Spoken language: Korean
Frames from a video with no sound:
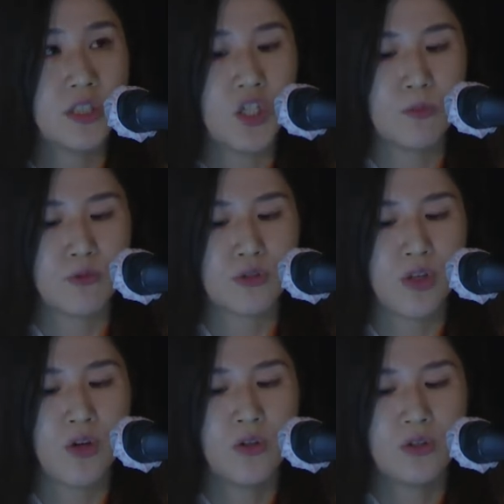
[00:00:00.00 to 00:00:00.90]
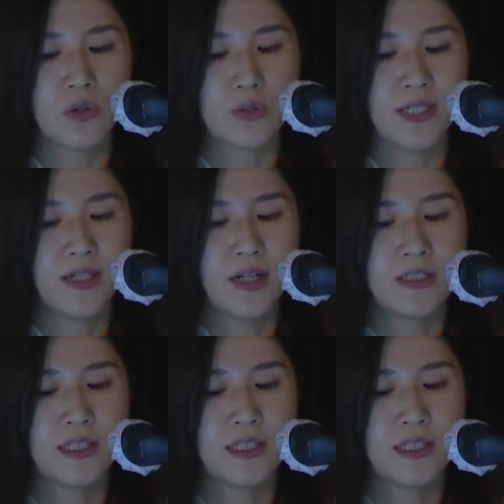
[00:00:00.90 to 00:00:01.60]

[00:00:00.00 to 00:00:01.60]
체험부터 그리고 생각한